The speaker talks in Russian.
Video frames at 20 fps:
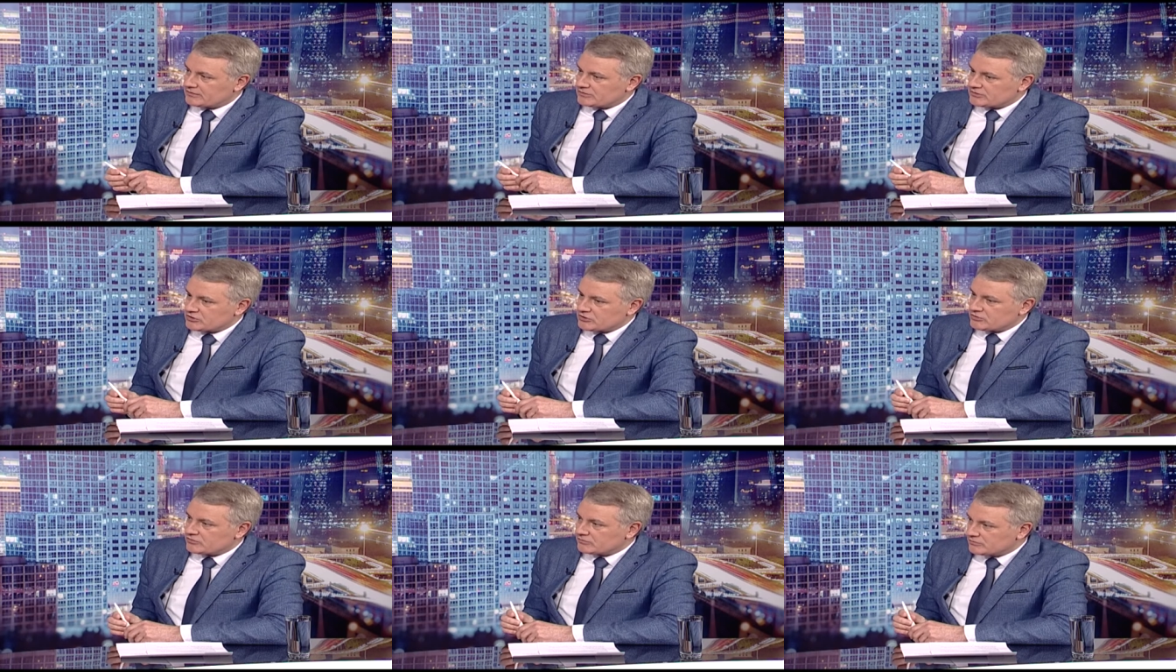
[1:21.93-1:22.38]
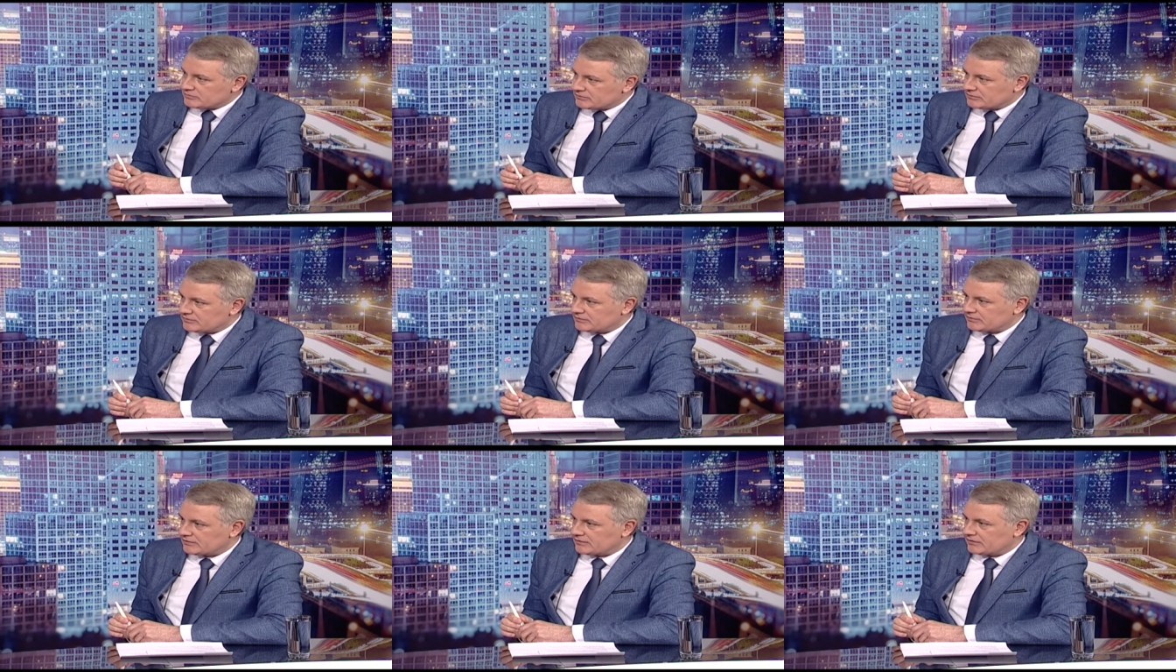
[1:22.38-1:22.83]
э,
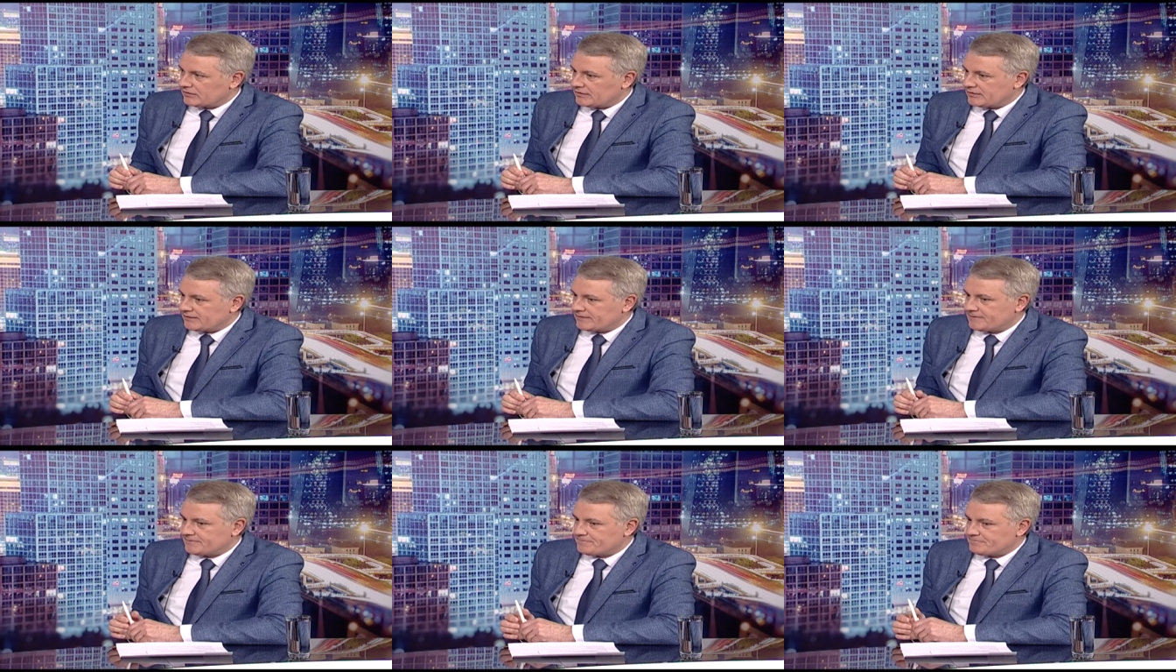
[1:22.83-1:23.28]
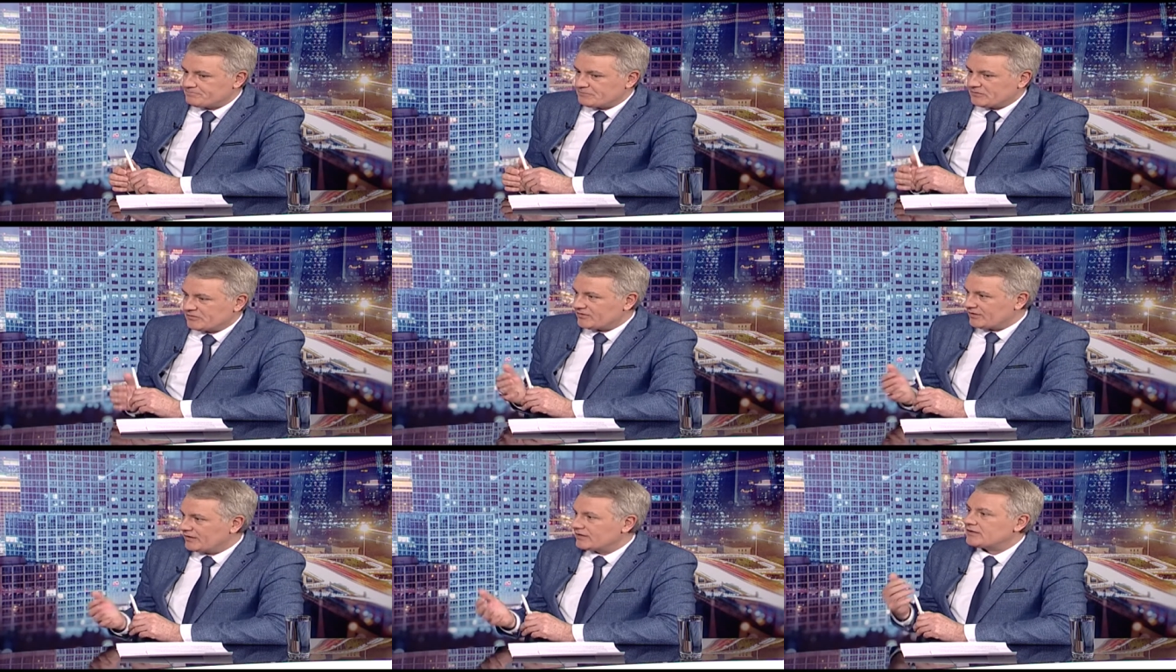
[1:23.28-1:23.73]
что э,
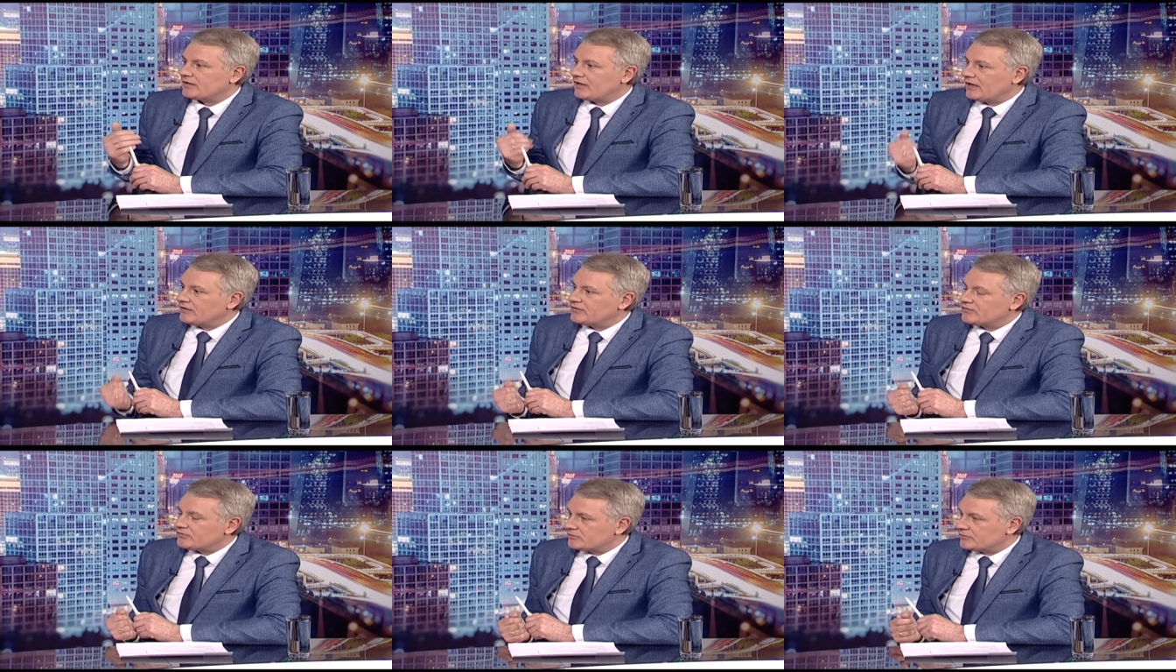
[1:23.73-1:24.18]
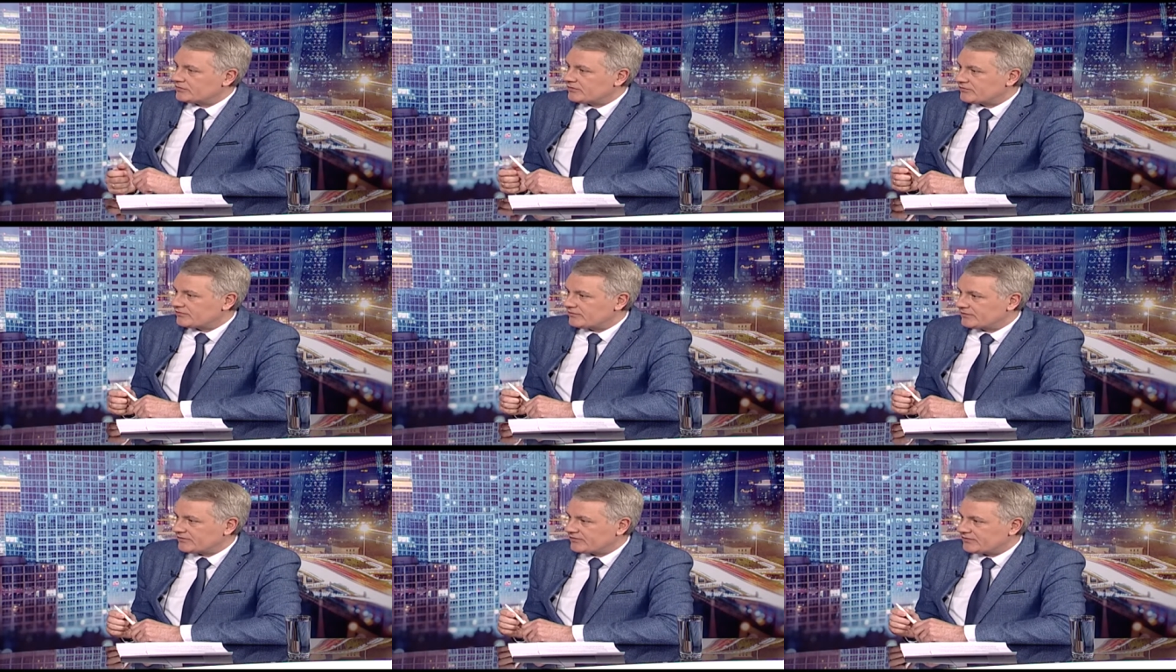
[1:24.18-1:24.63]
знает о истории
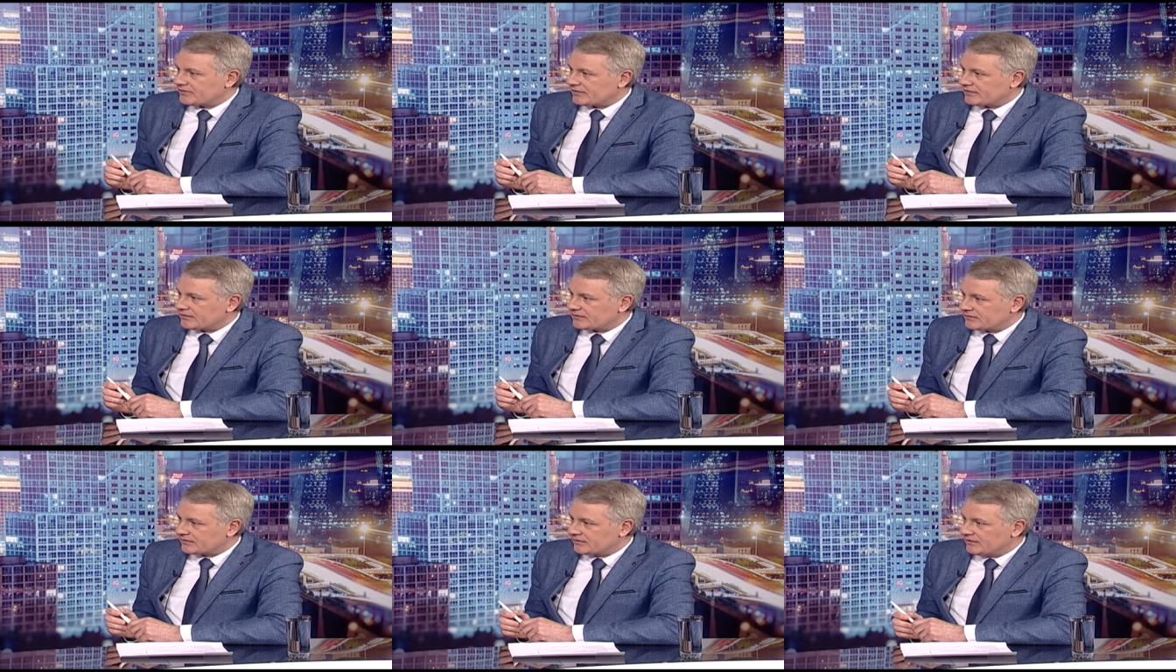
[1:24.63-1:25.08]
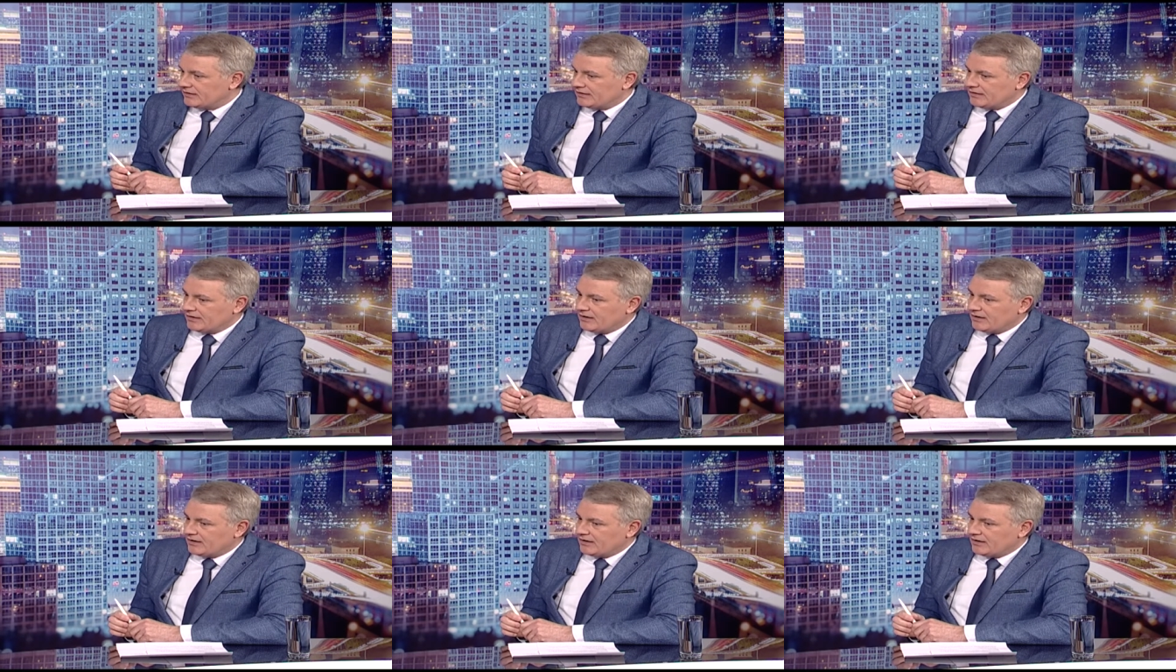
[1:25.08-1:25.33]
своей страны